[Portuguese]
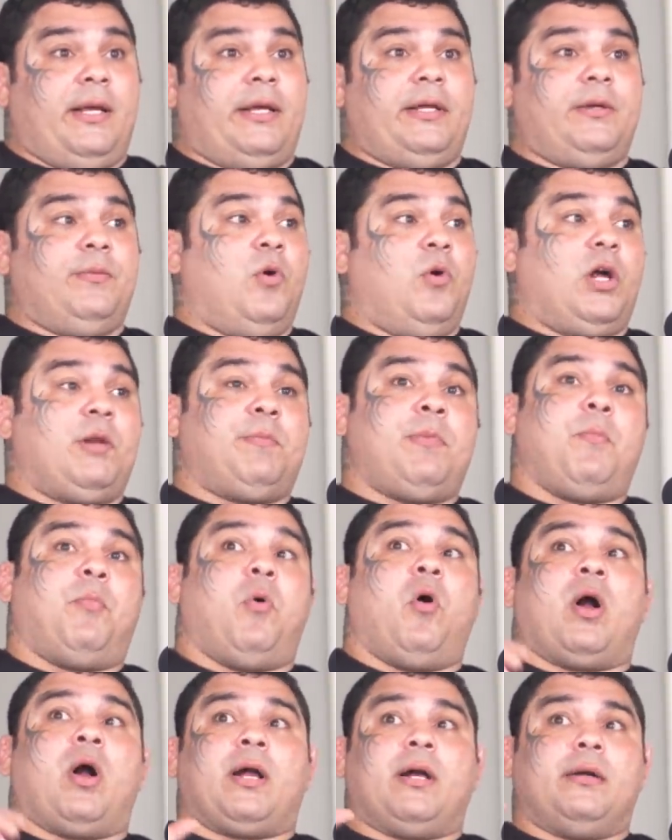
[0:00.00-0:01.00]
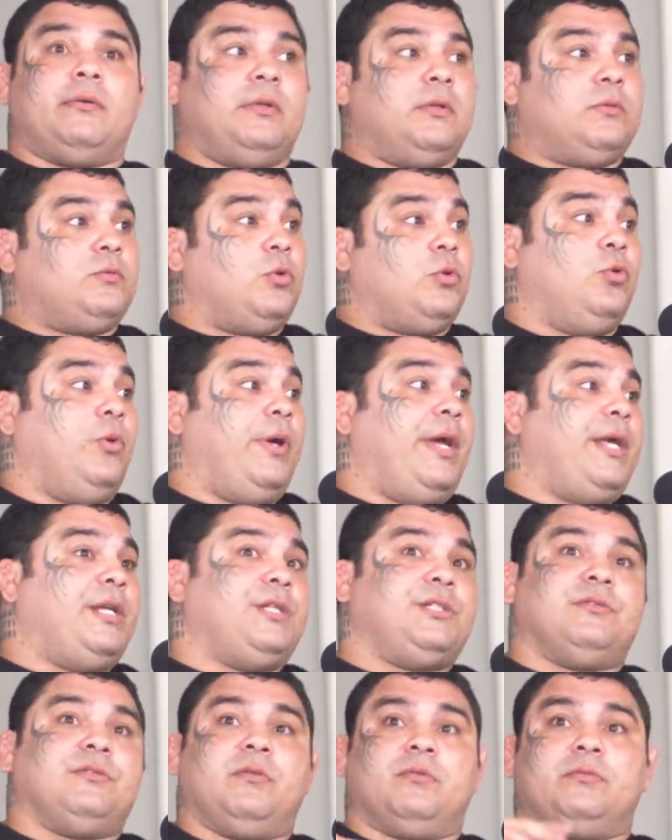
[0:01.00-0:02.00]
Aí uma hora pipoca, tô
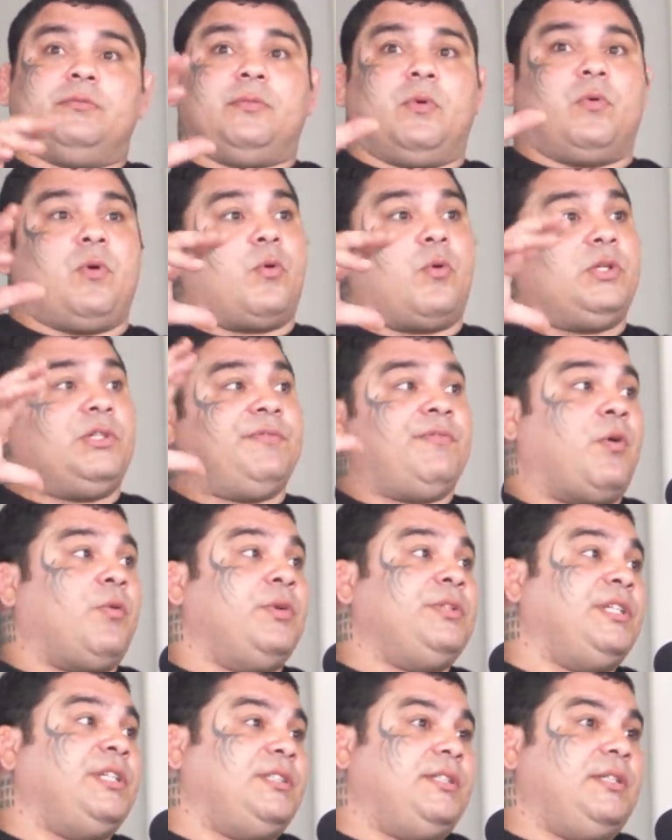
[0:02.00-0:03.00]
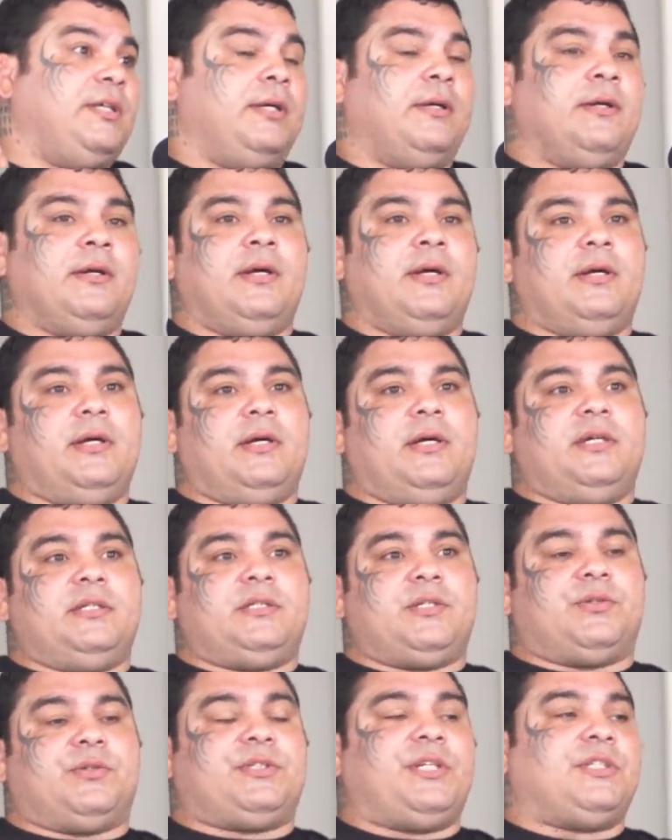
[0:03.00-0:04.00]
doente, alguma coisa vai acontecer.
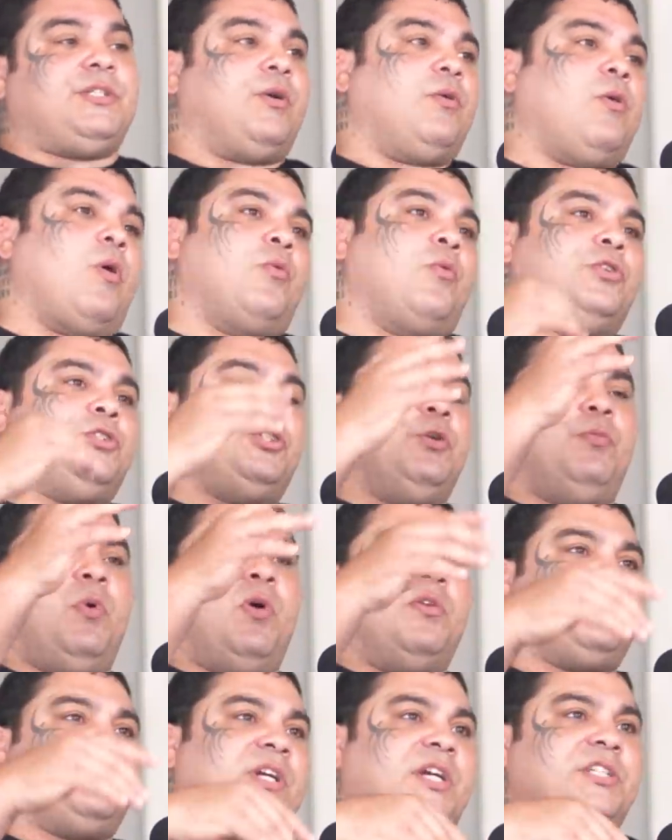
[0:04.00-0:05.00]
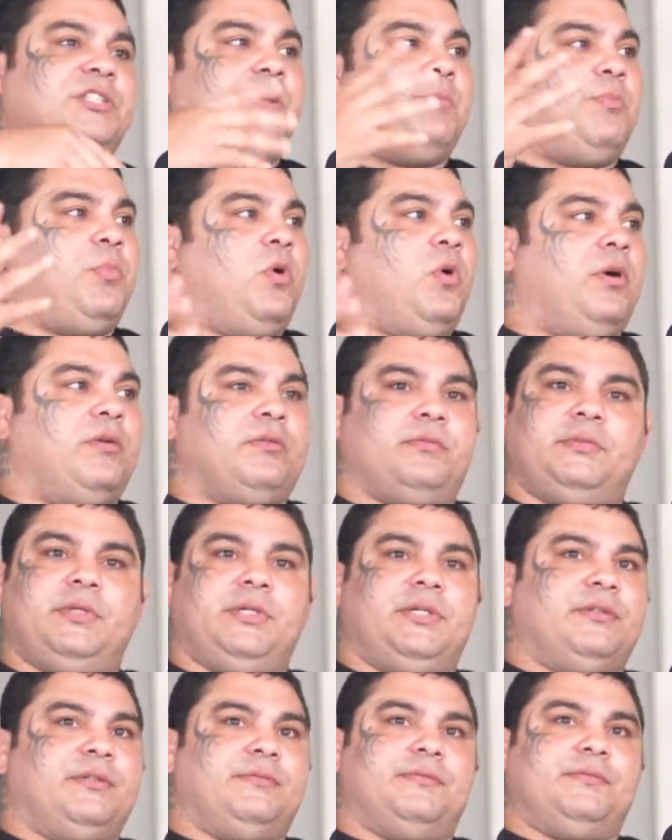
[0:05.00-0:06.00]
Se acontece alguma coisa de bom, você acha que, porra,
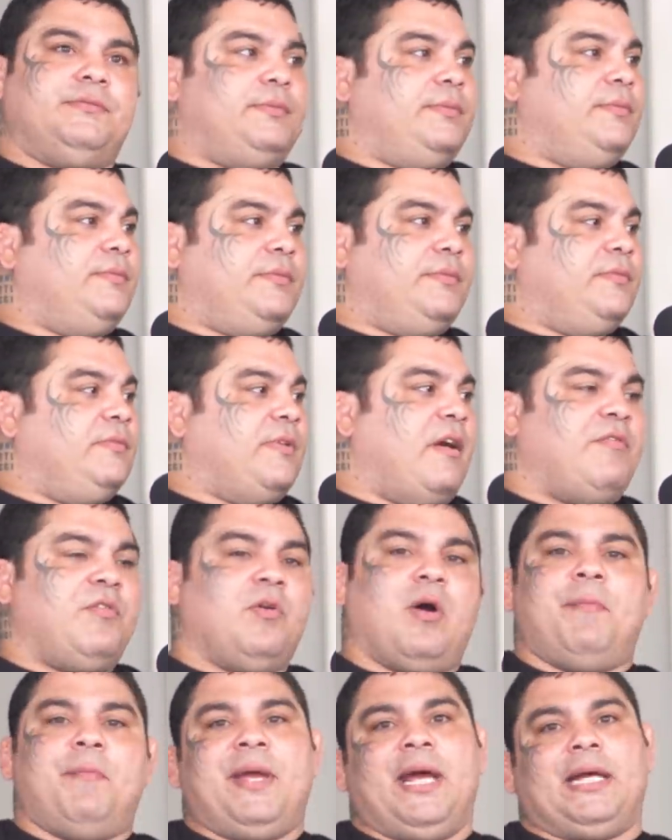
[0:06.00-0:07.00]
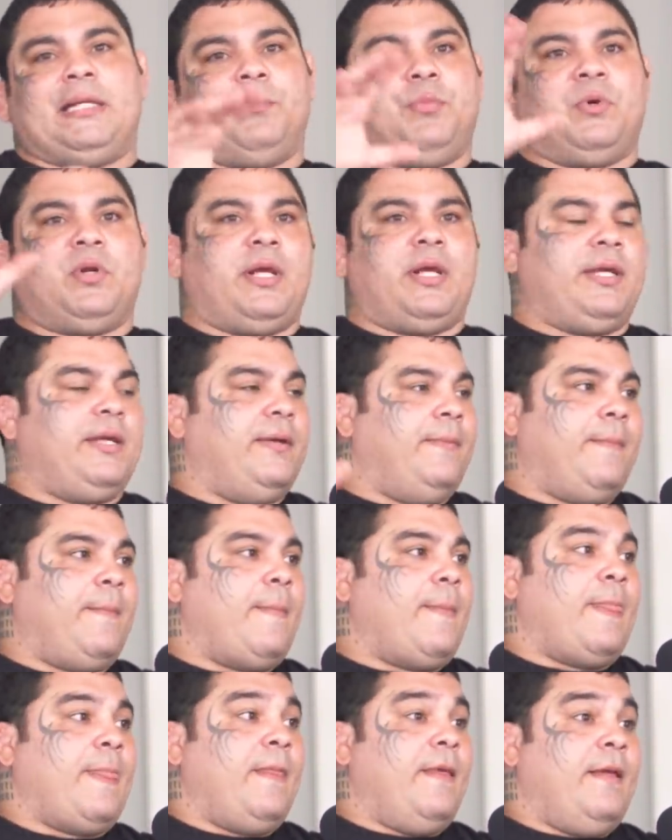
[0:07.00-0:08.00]
vai vir uma merda por aí.
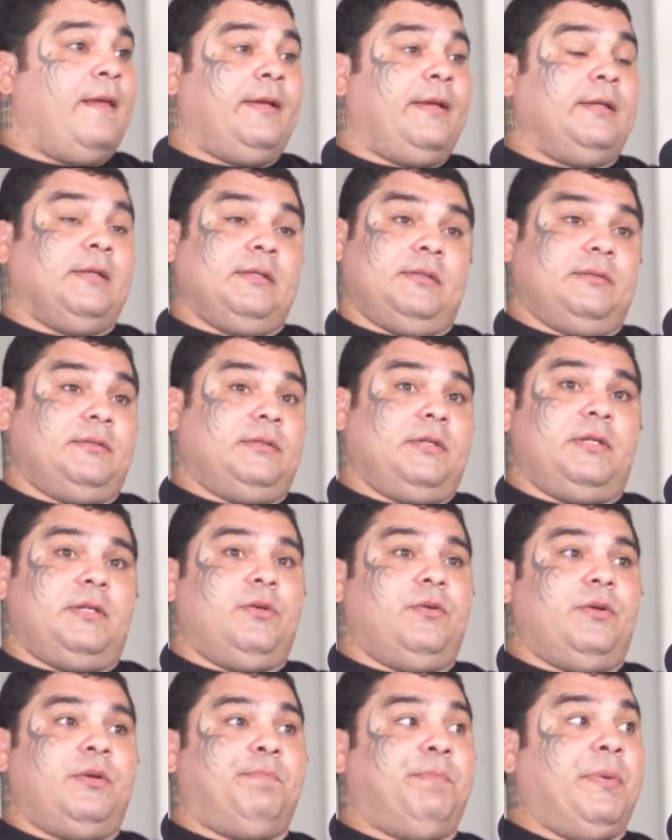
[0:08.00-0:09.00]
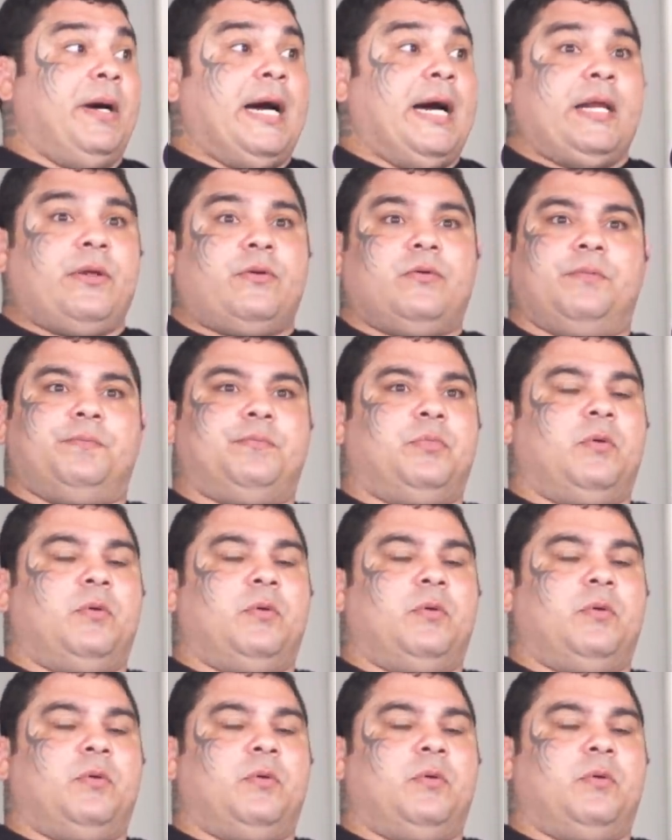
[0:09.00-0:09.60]
Entendeu? E pânico.